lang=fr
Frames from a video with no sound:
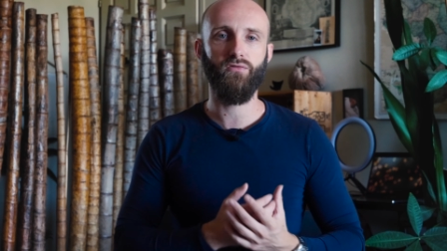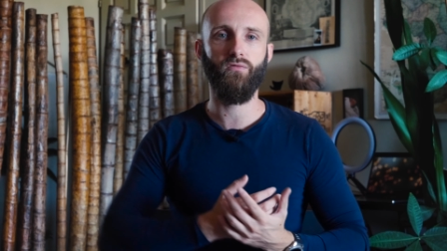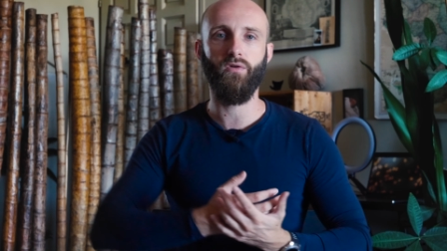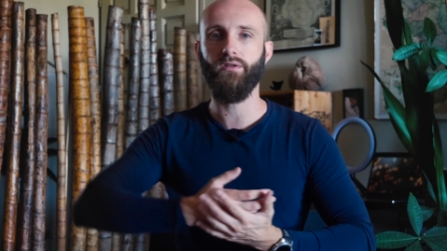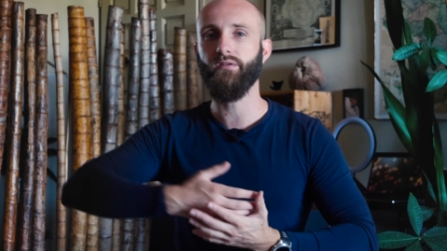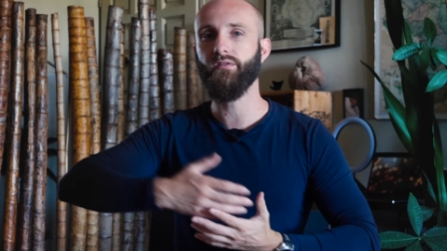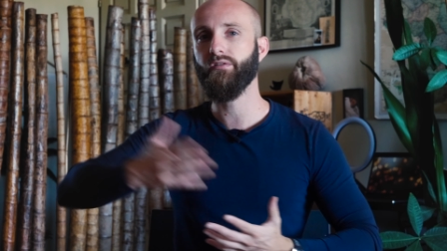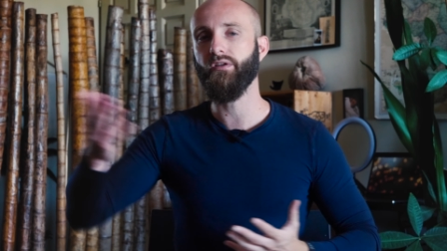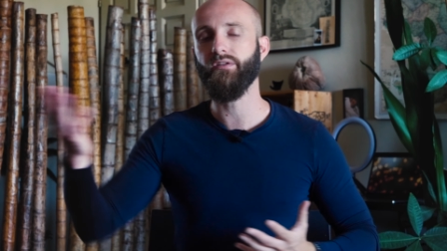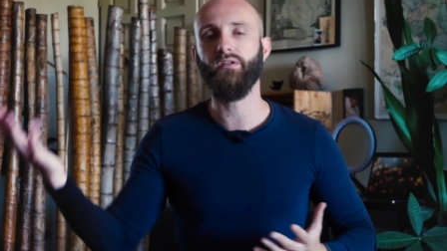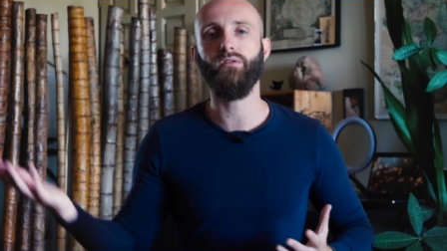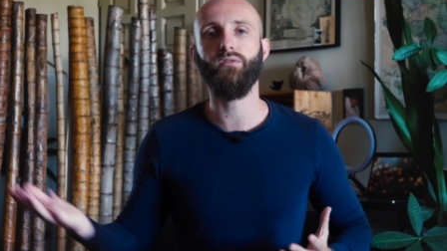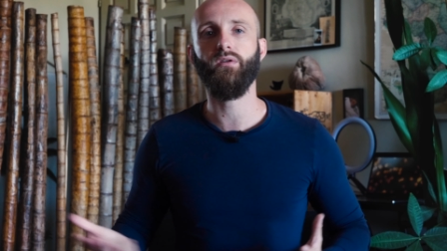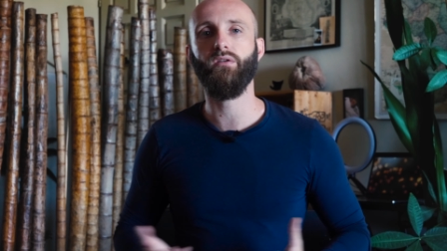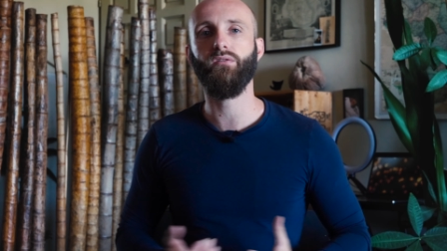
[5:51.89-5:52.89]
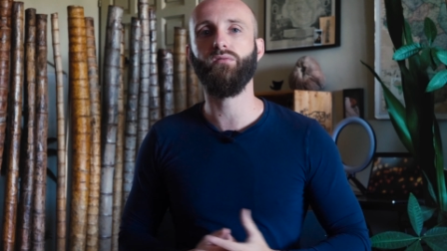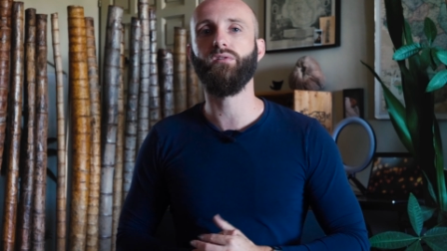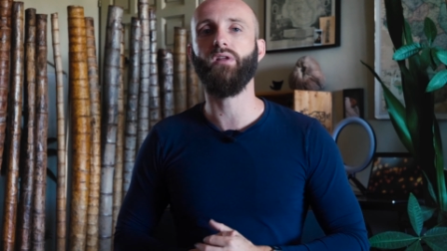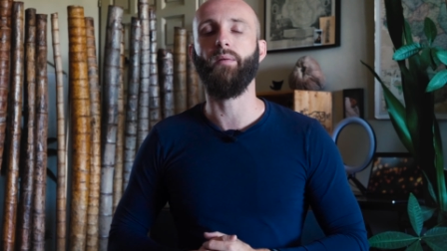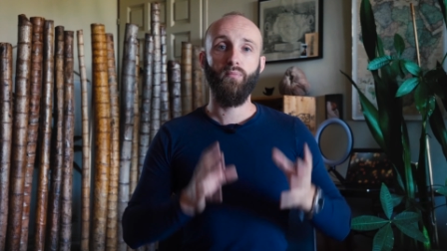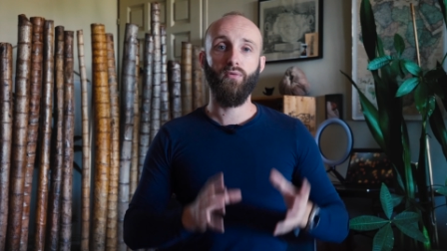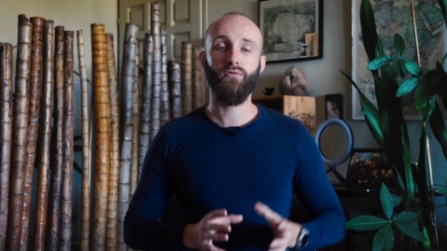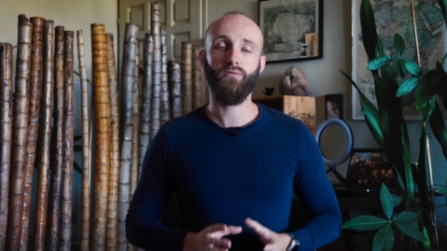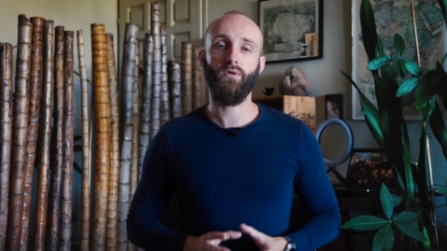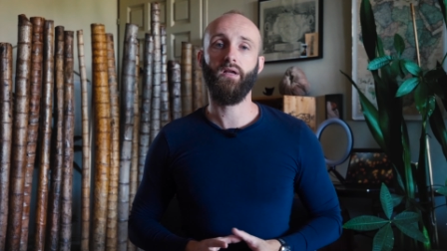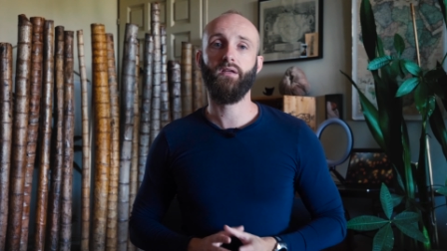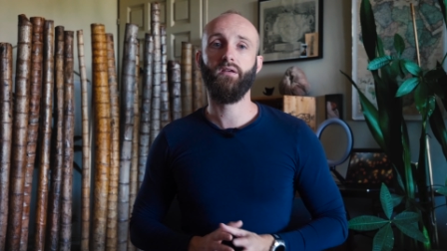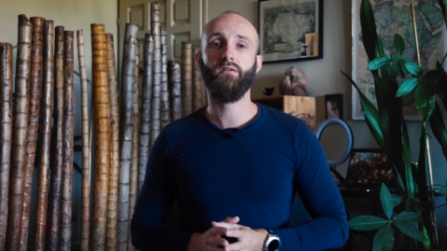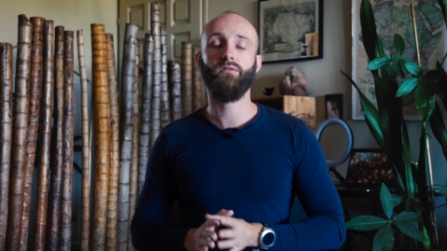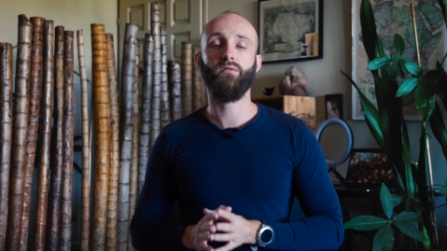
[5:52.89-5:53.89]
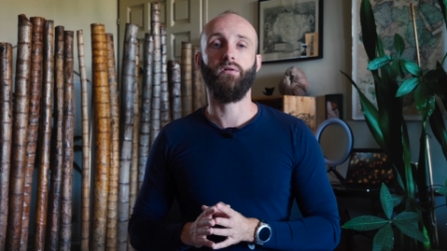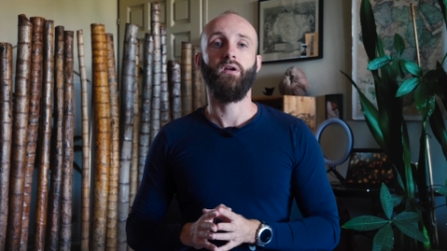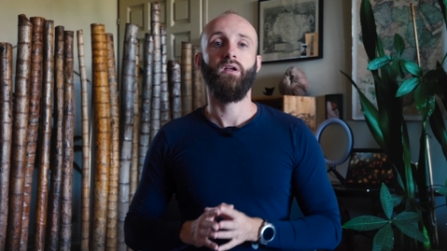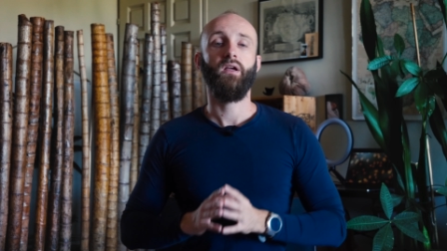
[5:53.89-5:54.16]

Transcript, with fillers: tu vois des centaines de résultats. Pose-toi la question,